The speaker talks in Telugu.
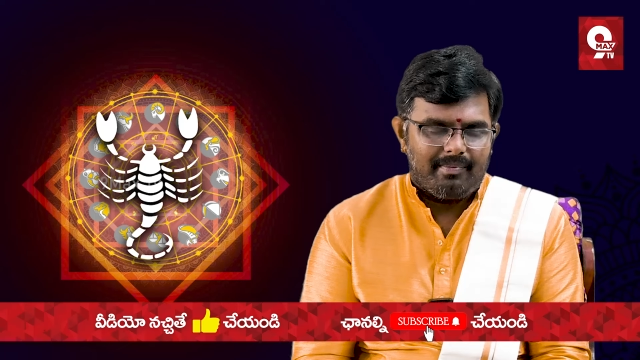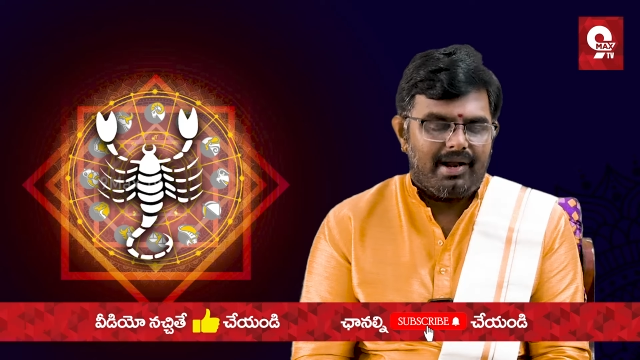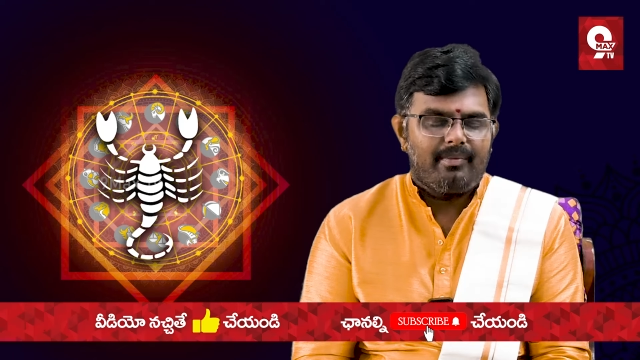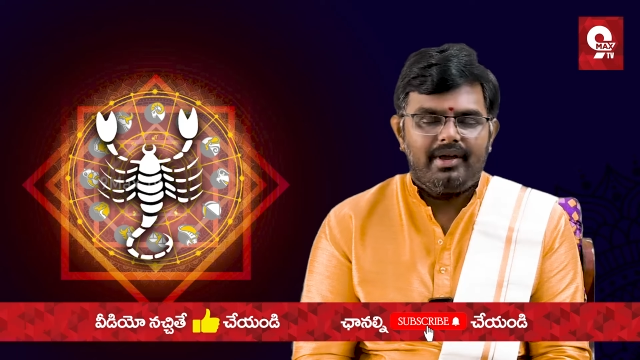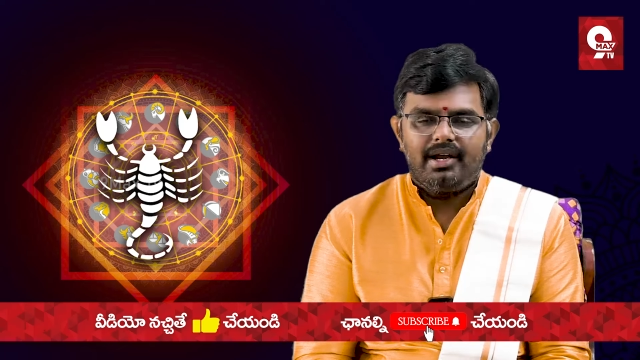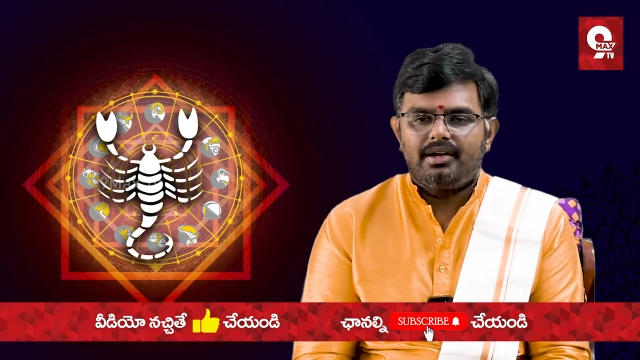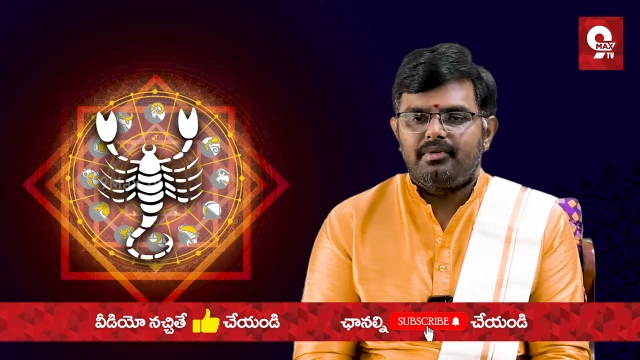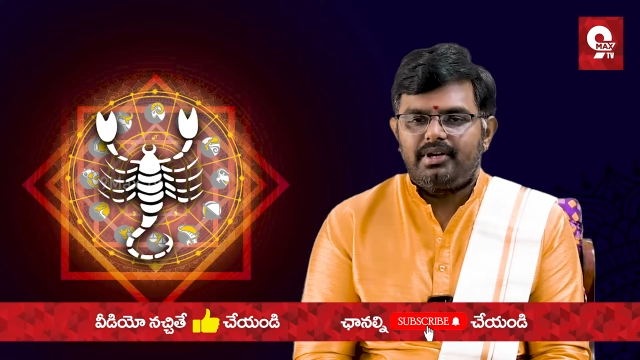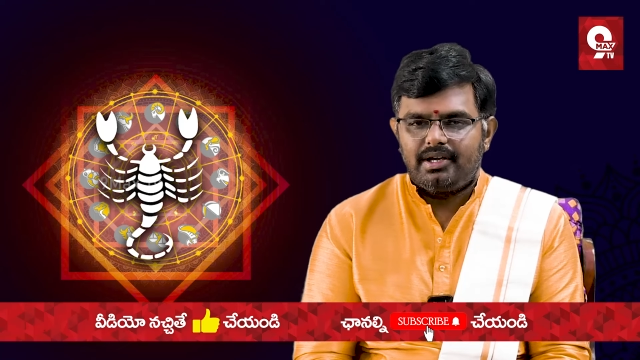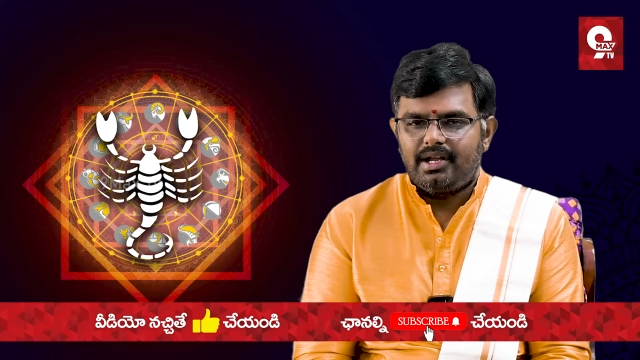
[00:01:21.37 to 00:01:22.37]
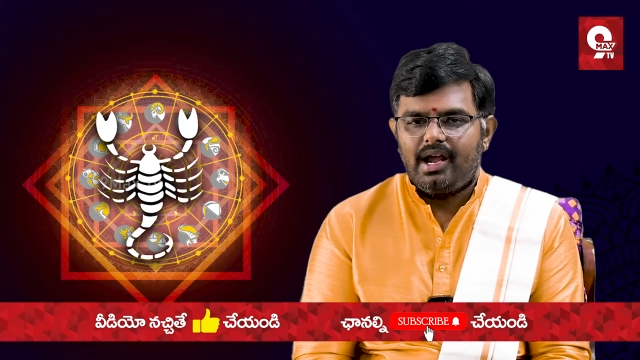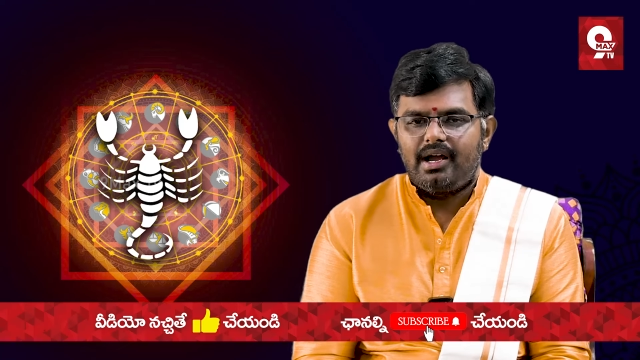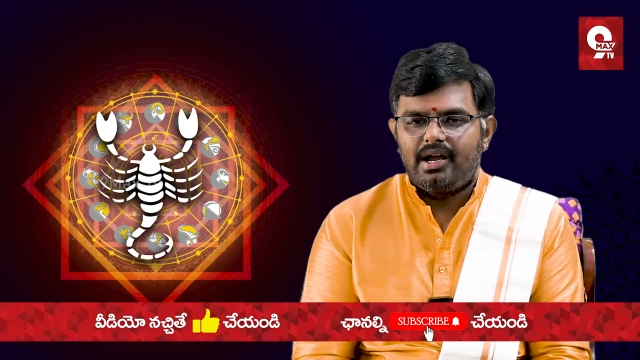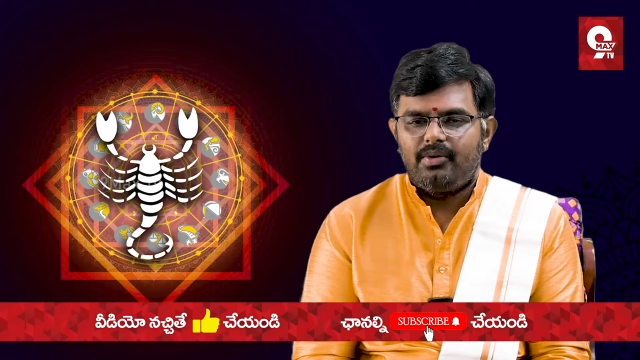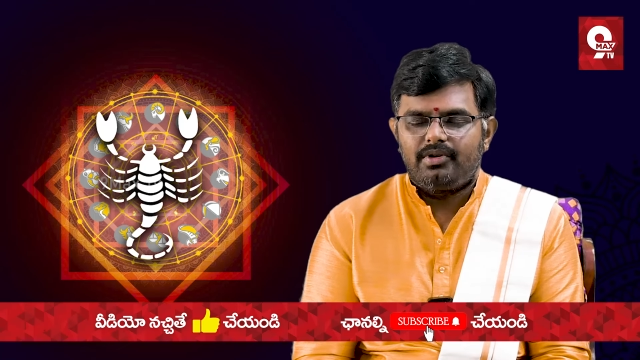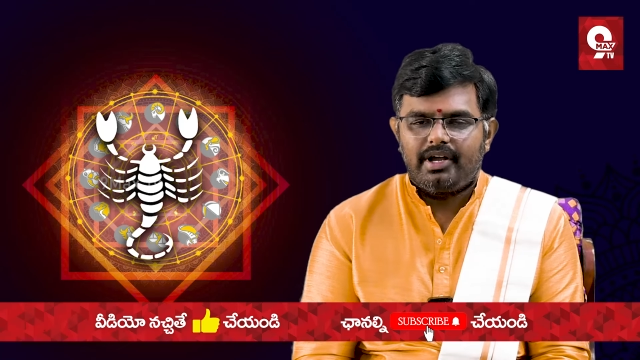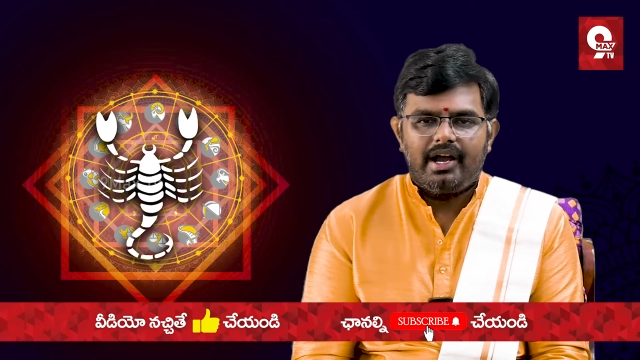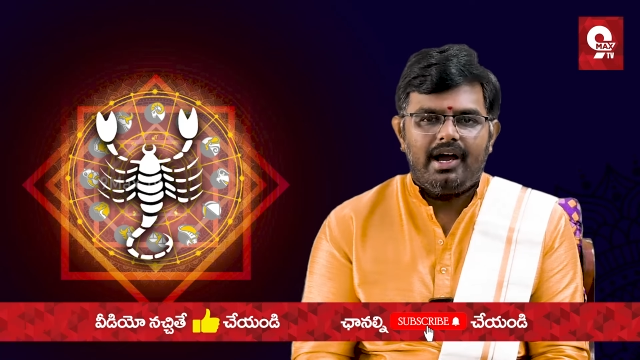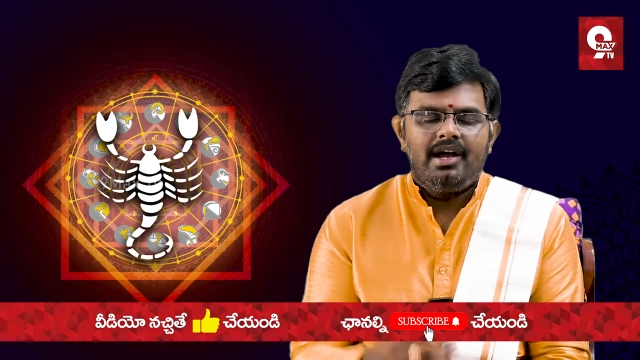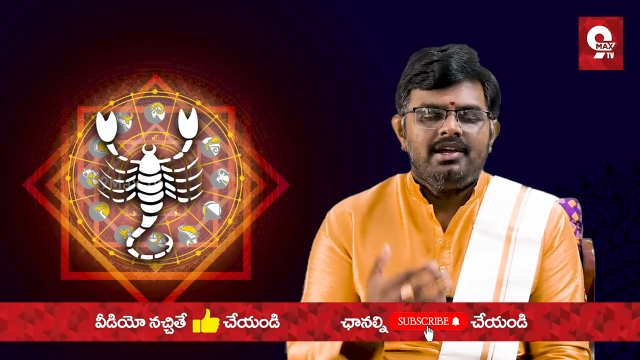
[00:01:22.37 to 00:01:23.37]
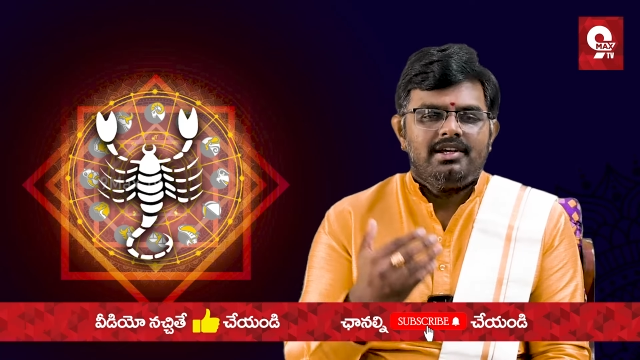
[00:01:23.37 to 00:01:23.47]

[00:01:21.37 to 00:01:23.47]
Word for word: బలమైనటువంటి గ్రహంగా ఉండగా